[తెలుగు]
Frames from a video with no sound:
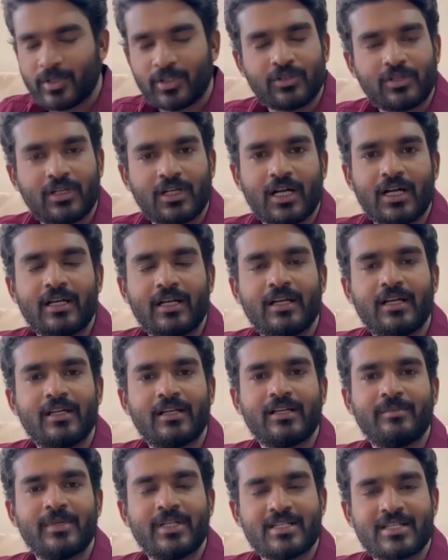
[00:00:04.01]
ప్రతి ఒక్క
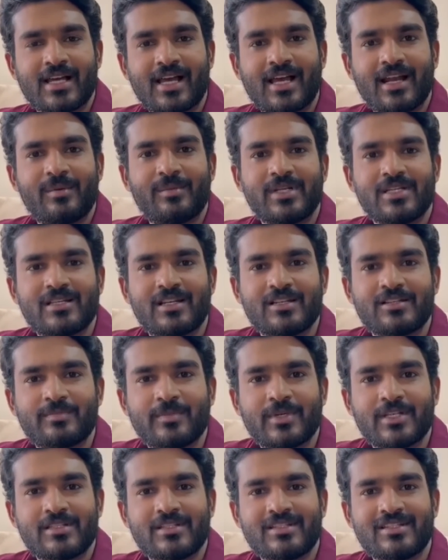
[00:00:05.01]
కంటెంట్కి మీరు చాలా మంచి
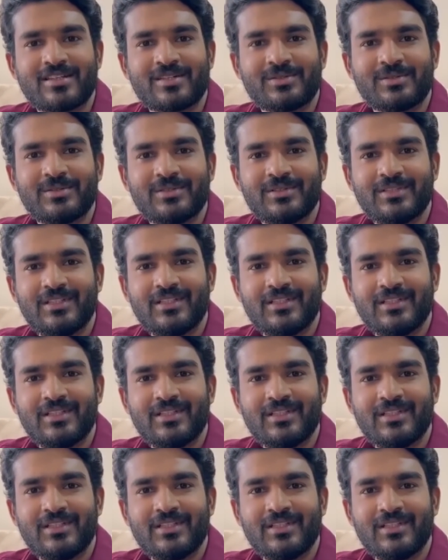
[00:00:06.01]
రెస్పాన్స్ ఇచ్చారు